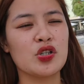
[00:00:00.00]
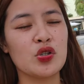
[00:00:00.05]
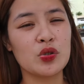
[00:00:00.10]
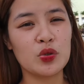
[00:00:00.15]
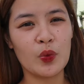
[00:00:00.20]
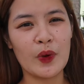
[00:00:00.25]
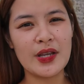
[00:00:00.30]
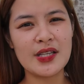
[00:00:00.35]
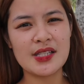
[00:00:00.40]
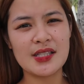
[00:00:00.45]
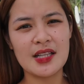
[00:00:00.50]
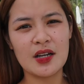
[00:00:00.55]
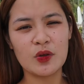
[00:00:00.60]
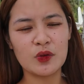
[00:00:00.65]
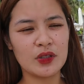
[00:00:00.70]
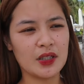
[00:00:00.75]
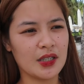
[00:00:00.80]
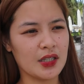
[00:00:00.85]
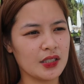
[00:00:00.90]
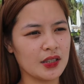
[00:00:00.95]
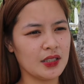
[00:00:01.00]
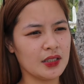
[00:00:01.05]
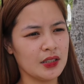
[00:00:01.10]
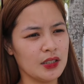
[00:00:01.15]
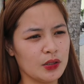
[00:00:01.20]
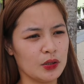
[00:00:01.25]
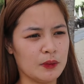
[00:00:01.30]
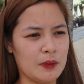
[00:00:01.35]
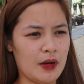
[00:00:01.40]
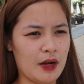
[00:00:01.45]
So, twice na ako nakarating
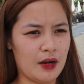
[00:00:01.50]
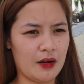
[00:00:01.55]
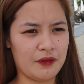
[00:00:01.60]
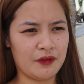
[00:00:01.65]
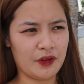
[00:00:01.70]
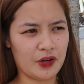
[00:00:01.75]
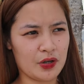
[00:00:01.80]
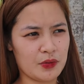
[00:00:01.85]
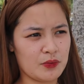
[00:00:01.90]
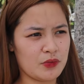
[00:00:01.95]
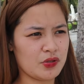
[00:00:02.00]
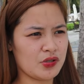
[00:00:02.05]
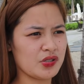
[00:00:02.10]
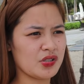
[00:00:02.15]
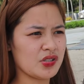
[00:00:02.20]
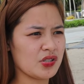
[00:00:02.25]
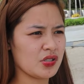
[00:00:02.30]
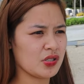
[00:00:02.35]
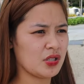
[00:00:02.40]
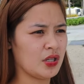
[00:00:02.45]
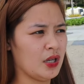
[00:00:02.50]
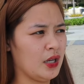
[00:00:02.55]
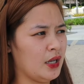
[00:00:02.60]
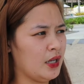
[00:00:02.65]
dito, mga ka-farmers.